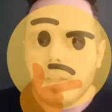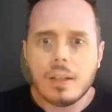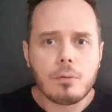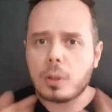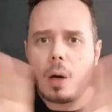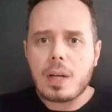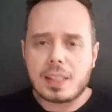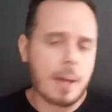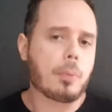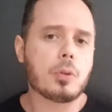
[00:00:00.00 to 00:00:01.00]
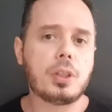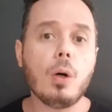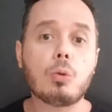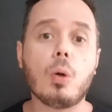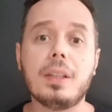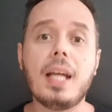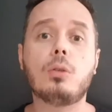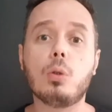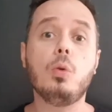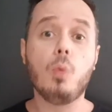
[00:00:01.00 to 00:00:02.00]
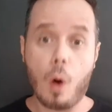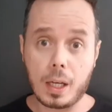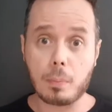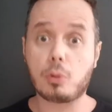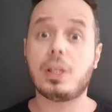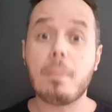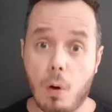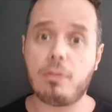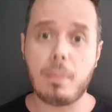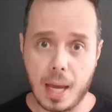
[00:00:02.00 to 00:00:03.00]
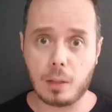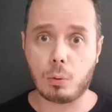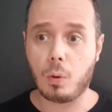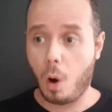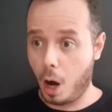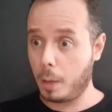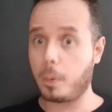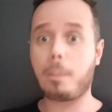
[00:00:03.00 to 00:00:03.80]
Vou dar um exemplo. Se eu estou dentro de um ônibus em movimento, olho para o